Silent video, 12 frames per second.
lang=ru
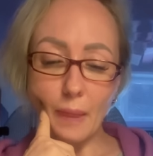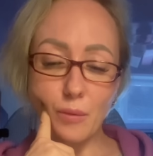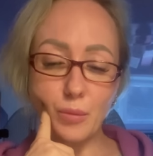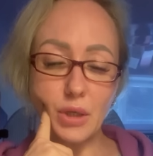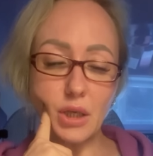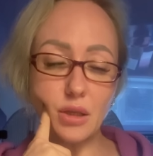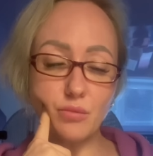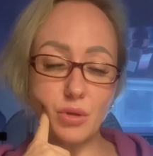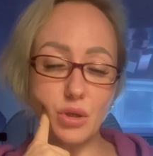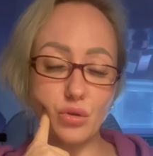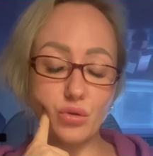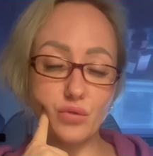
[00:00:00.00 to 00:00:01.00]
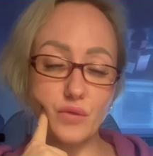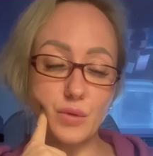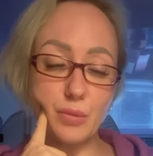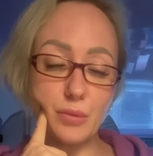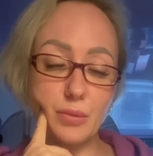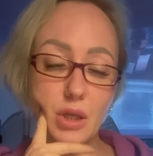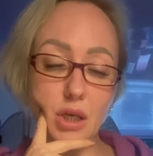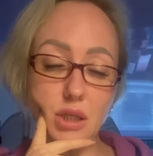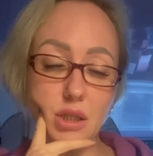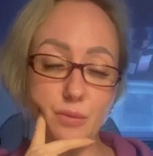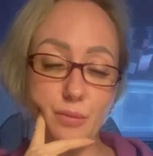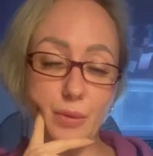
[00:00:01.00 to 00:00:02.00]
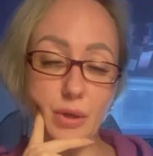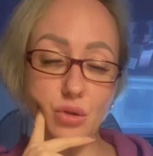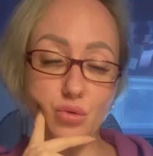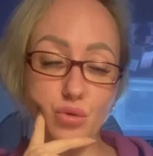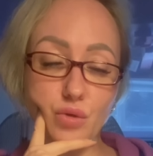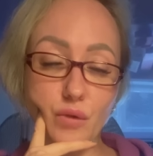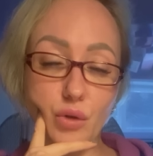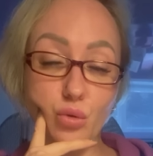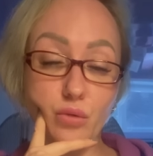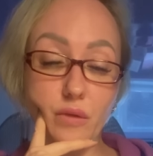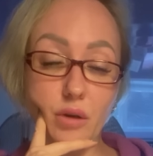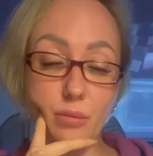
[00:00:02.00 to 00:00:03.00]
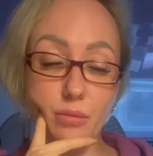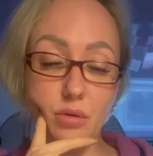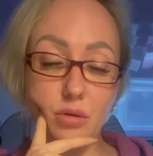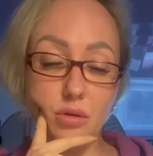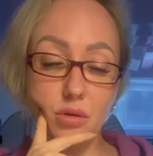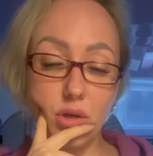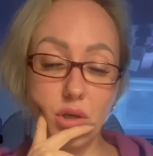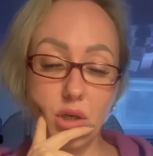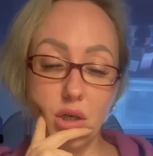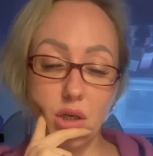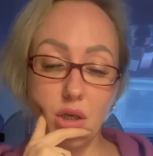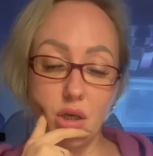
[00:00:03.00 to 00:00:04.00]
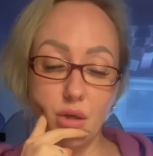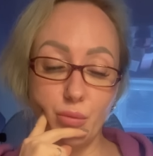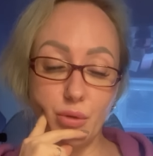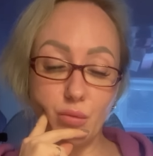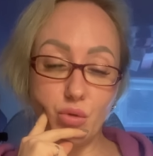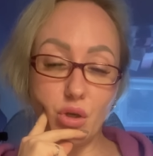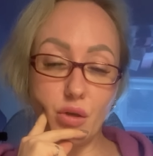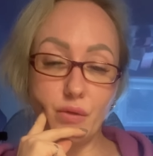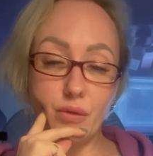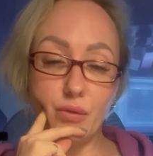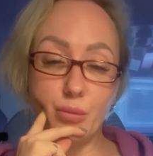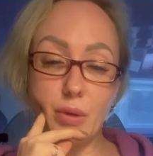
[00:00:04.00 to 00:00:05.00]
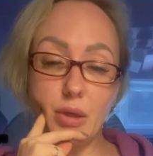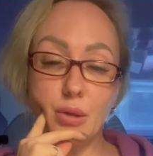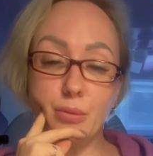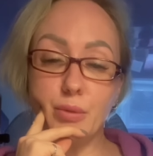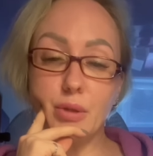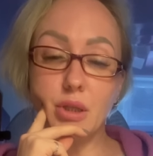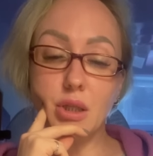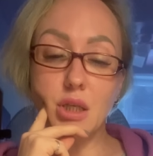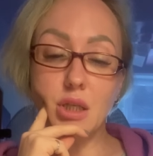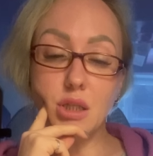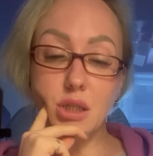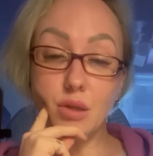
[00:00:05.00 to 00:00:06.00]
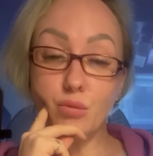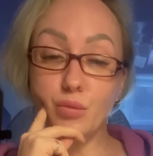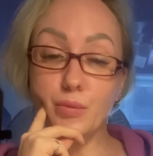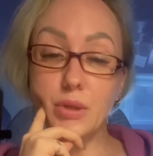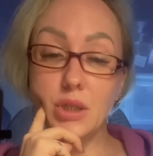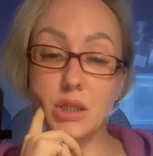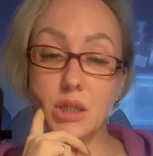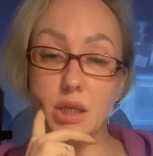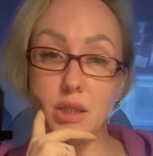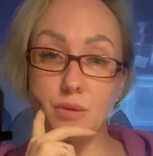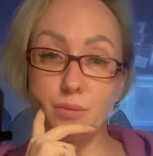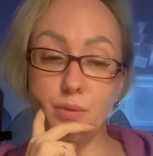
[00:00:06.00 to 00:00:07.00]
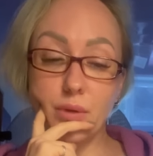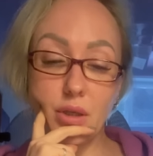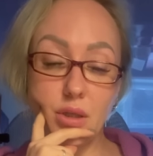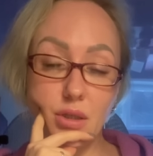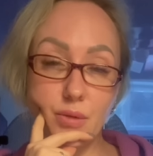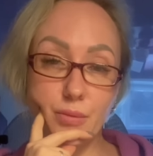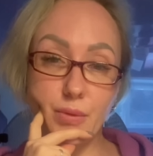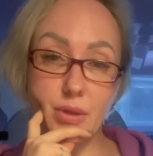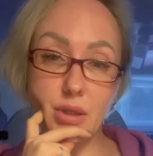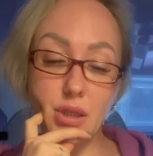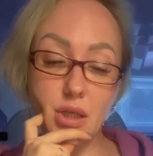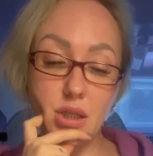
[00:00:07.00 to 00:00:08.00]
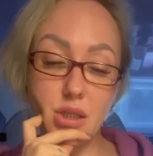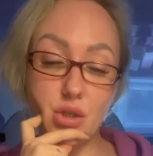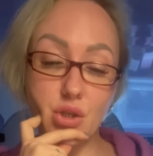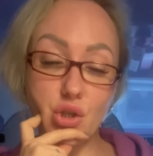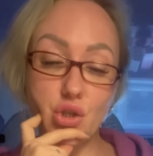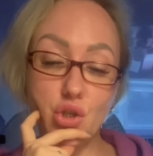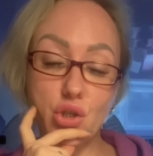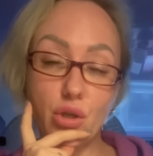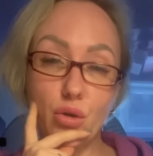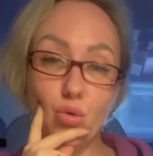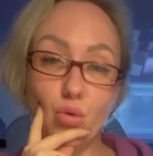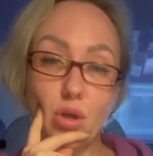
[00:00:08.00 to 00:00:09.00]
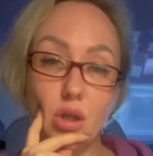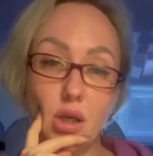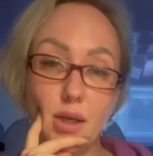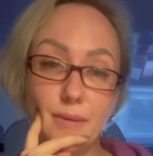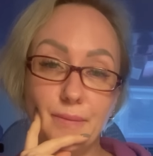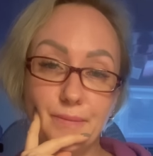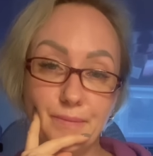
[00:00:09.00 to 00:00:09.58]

По крайней мере, он вспоминает симпатию свою к вам. Потому как вы выпали императрицы, ему подстать. Император, императрица, женщина гордая.